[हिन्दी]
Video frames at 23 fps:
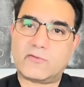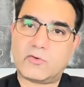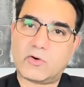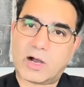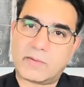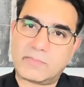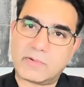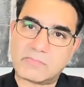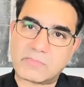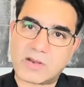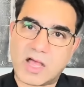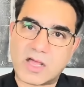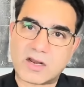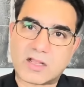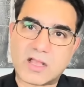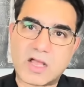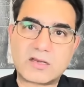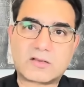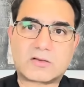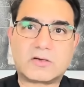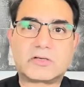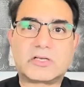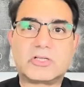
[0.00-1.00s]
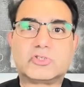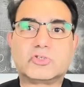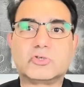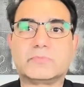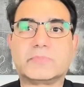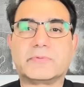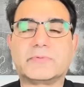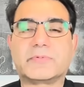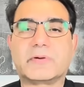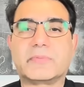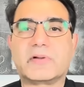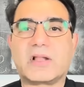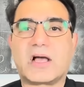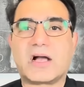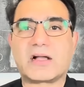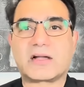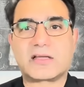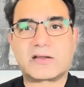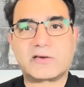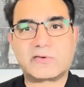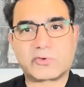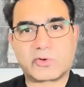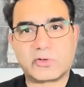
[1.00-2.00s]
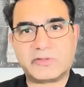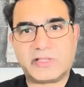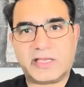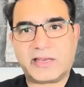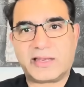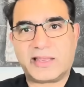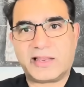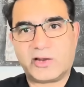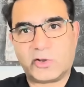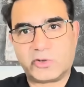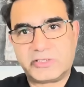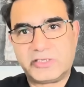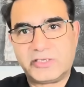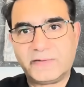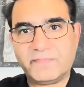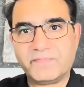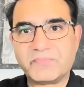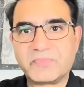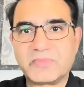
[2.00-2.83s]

वो अब इमरान खान को टिश्यू पेपर बनाकर उनको दे रहे हैं लो जी